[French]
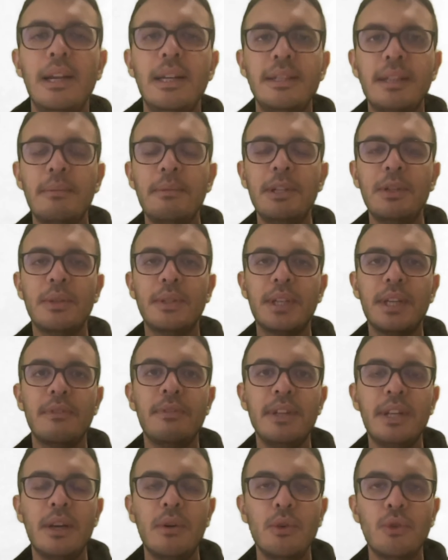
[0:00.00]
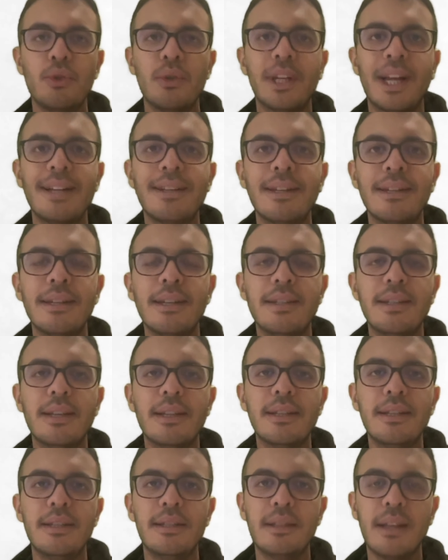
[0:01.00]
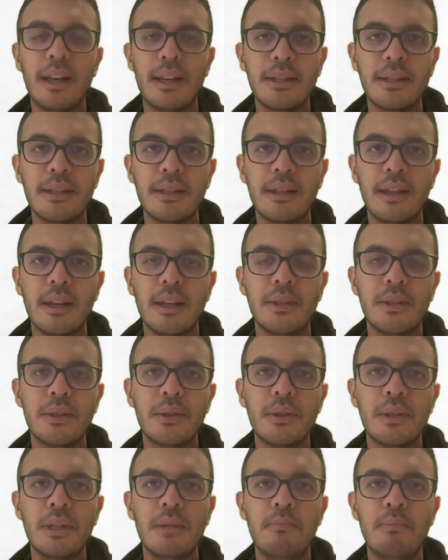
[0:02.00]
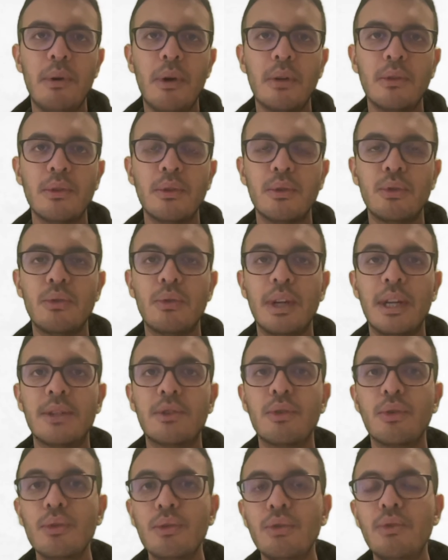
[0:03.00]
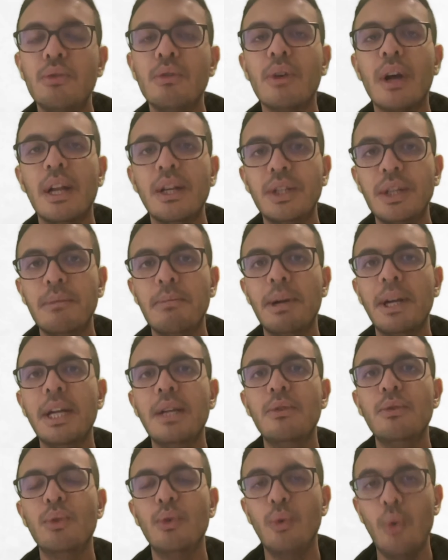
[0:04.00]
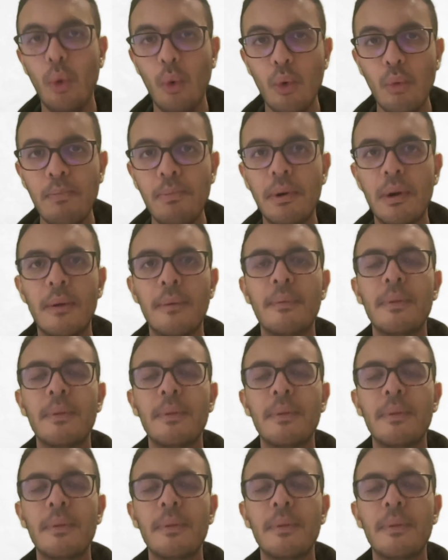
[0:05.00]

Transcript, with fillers: Les amis, dans cette vidéo, je traite un exercice très intéressant qui porte sur la structure algébrique de groupe.